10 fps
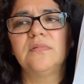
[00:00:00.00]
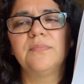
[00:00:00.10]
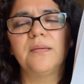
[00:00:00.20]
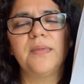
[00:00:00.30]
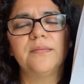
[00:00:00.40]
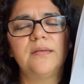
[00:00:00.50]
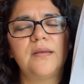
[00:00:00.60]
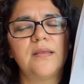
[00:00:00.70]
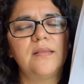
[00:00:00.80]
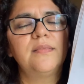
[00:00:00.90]
Y mami,
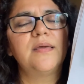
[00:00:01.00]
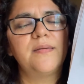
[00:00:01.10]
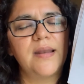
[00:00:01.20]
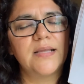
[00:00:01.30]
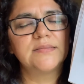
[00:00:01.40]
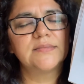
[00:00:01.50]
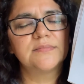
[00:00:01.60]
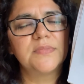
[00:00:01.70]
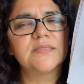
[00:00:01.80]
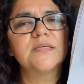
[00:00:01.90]
¿de veras
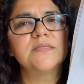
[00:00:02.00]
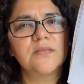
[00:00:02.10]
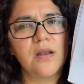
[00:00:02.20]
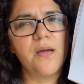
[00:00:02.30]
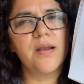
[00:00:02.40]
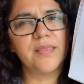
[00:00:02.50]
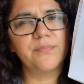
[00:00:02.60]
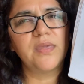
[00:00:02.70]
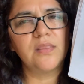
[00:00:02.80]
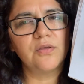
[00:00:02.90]
me está diciendo la verdad,
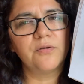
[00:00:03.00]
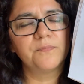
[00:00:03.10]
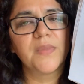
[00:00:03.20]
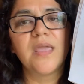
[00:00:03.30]
mijito?